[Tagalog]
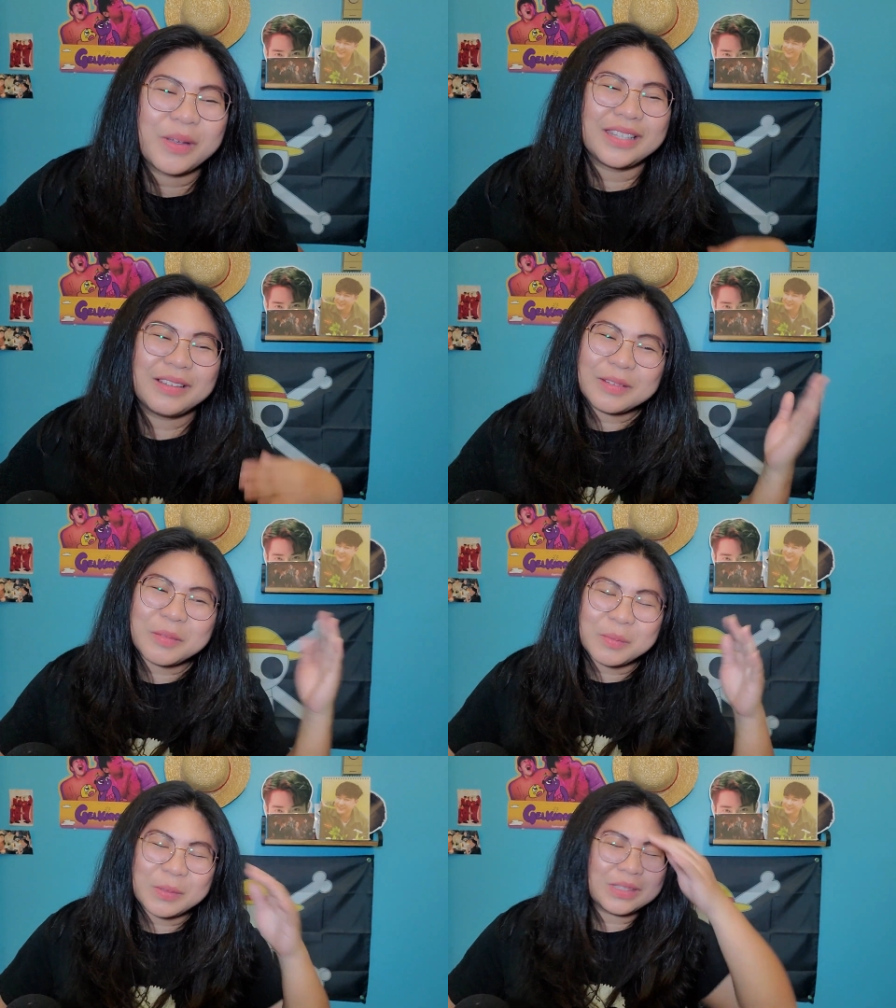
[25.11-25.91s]
Pwede na
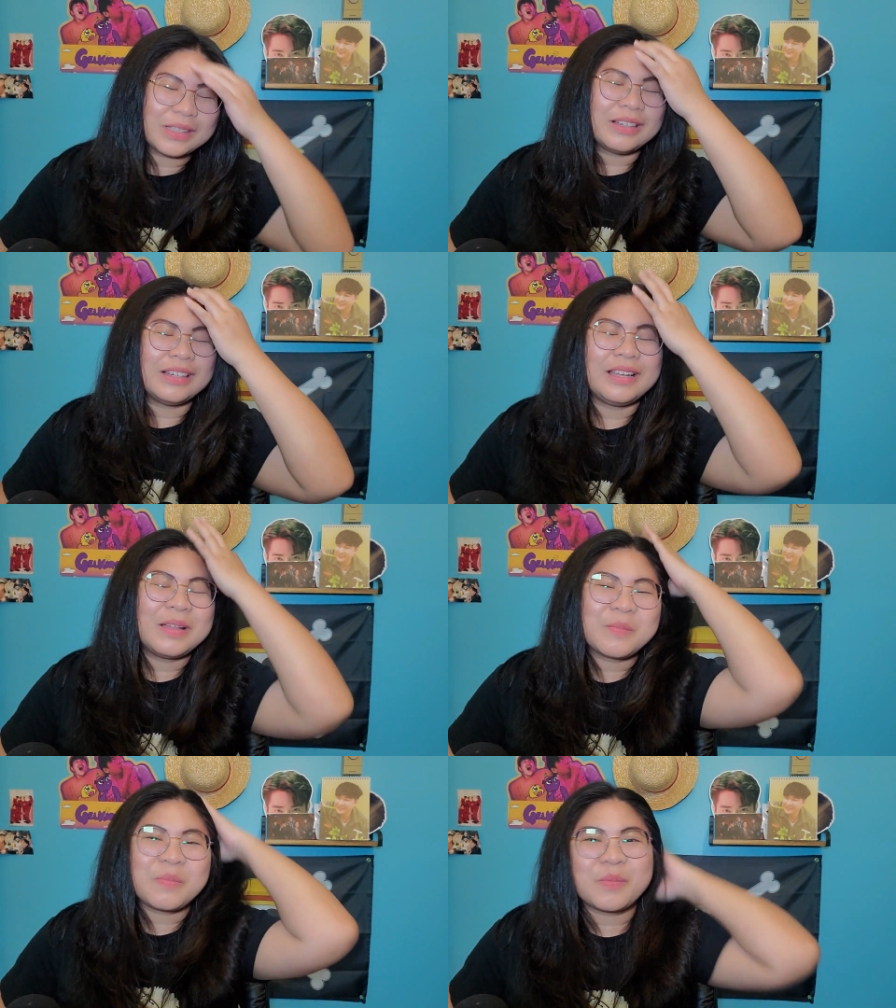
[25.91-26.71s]
ulit
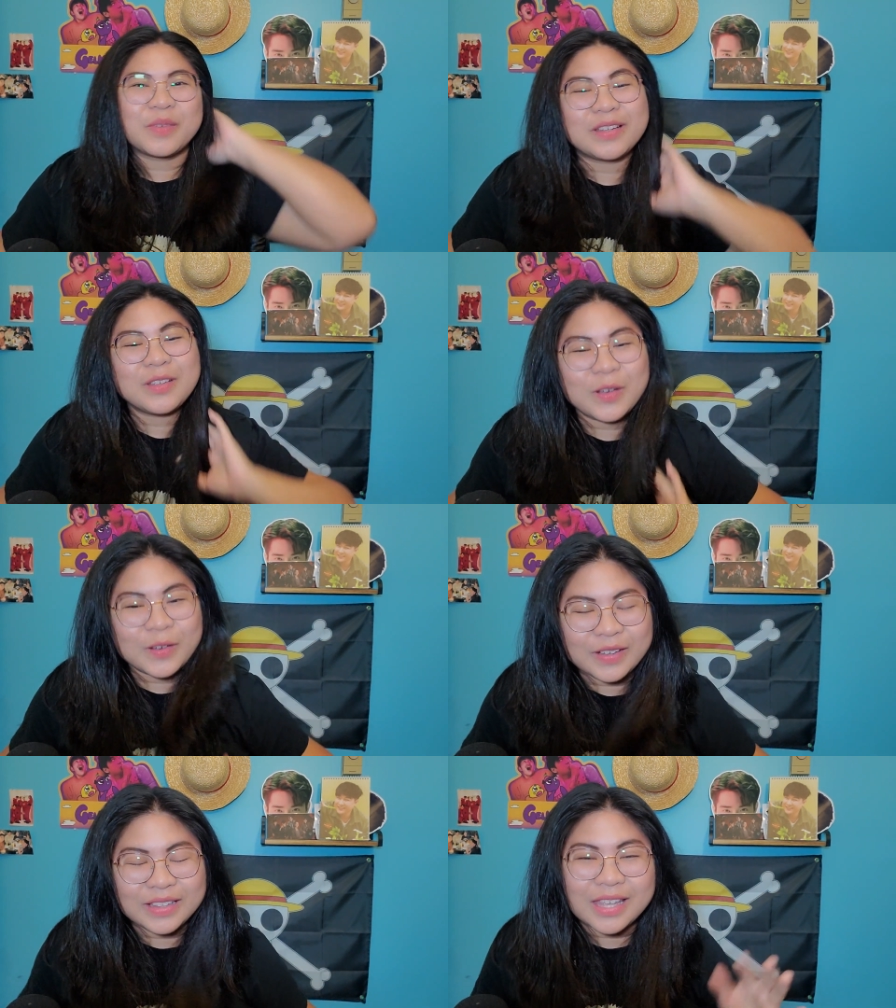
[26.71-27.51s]
pabudol. Pero
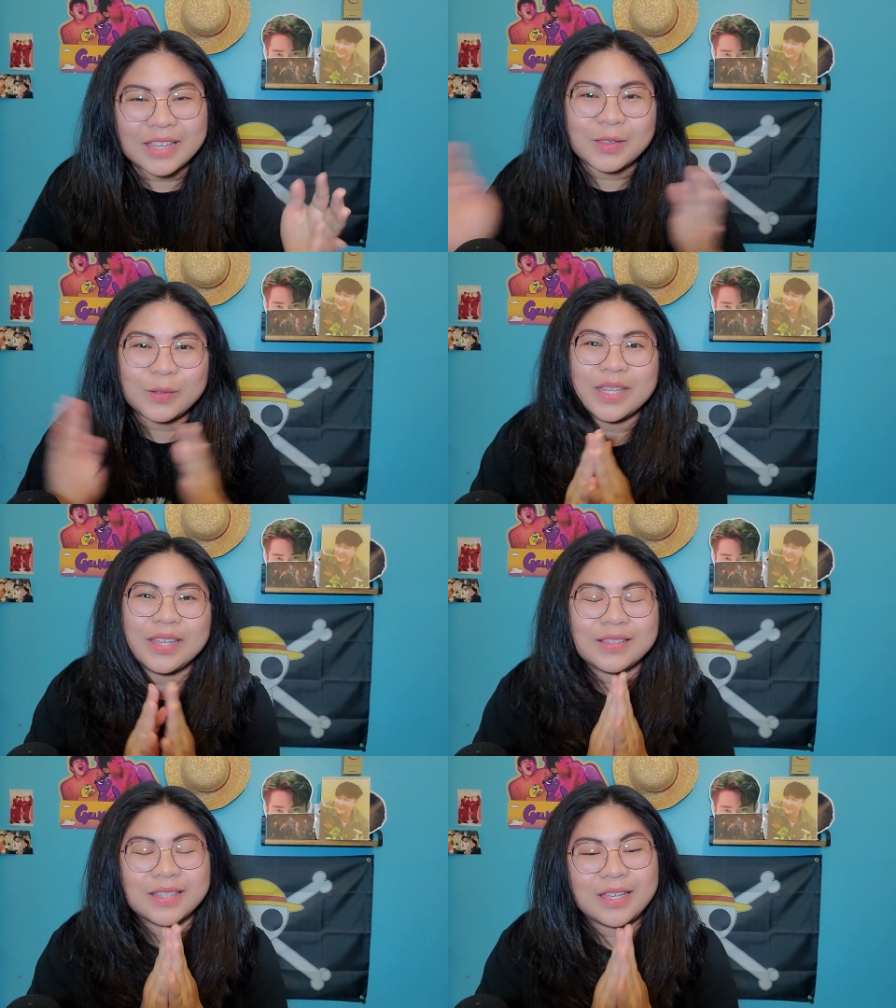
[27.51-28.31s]
yun, thank you.
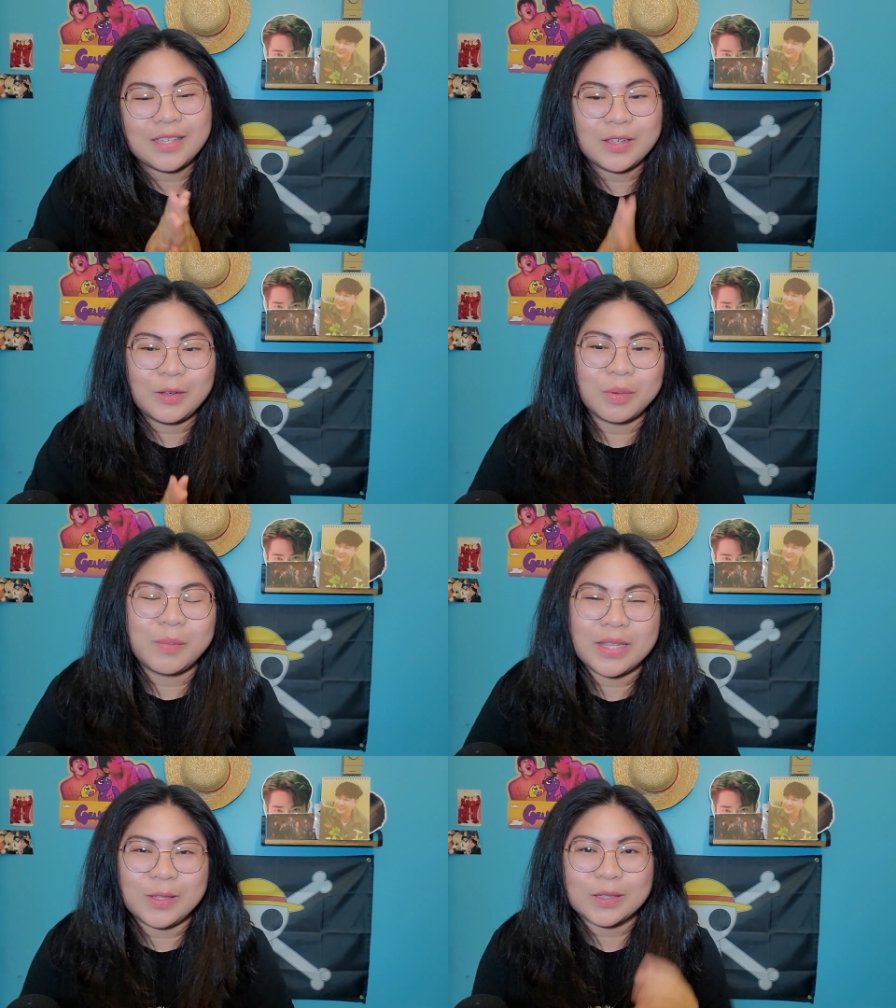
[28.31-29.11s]
Thank you sa inyo.
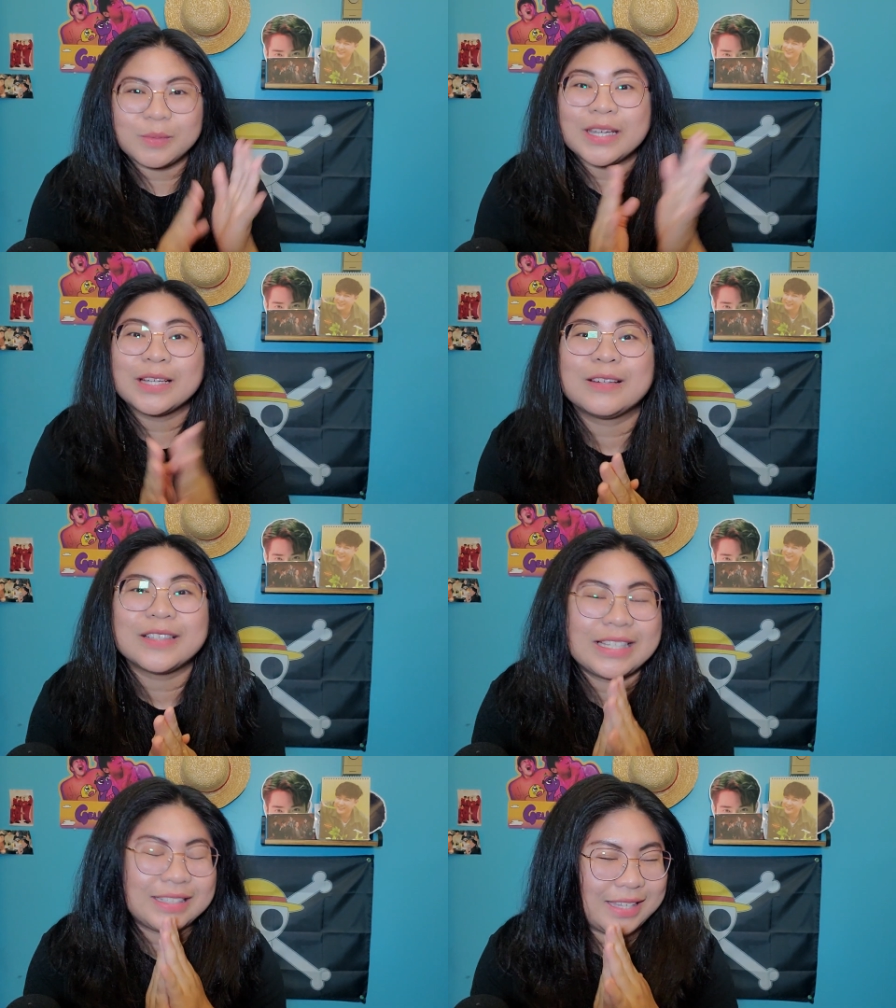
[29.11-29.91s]
Mabait niyo. Sa mga
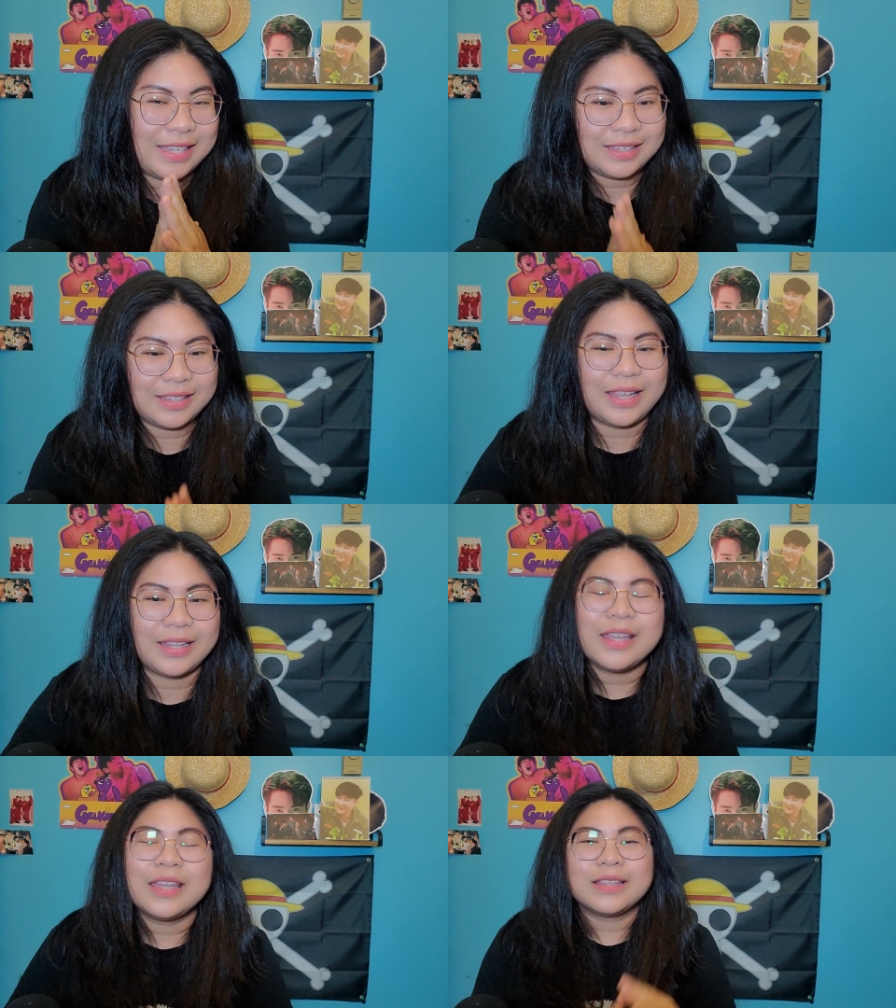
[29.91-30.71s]
nag-congrats, thank you
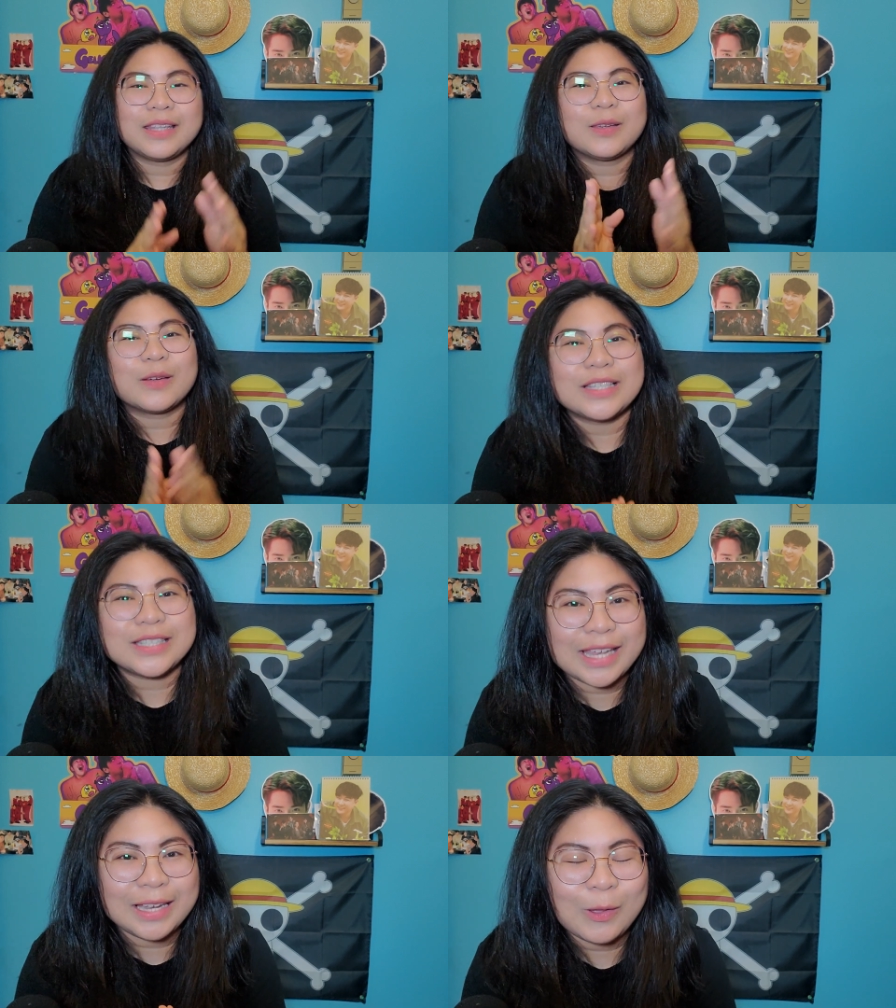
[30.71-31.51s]
din. Thank you kay
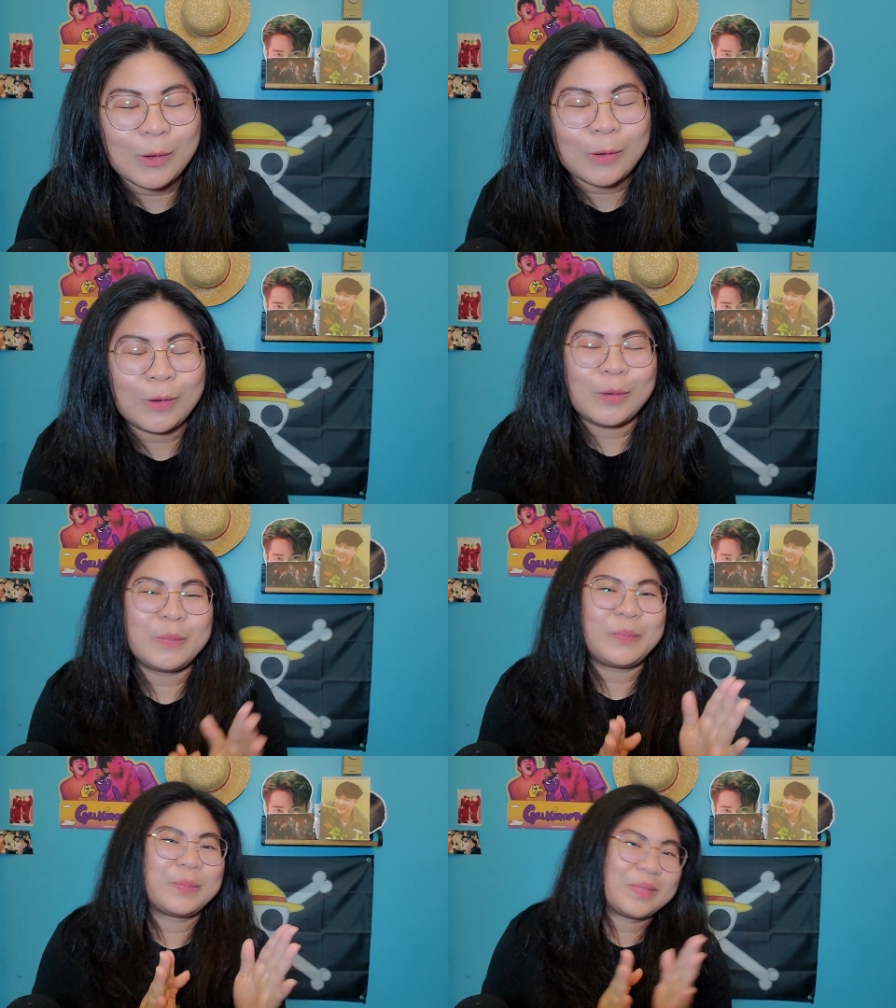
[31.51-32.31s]
Jello.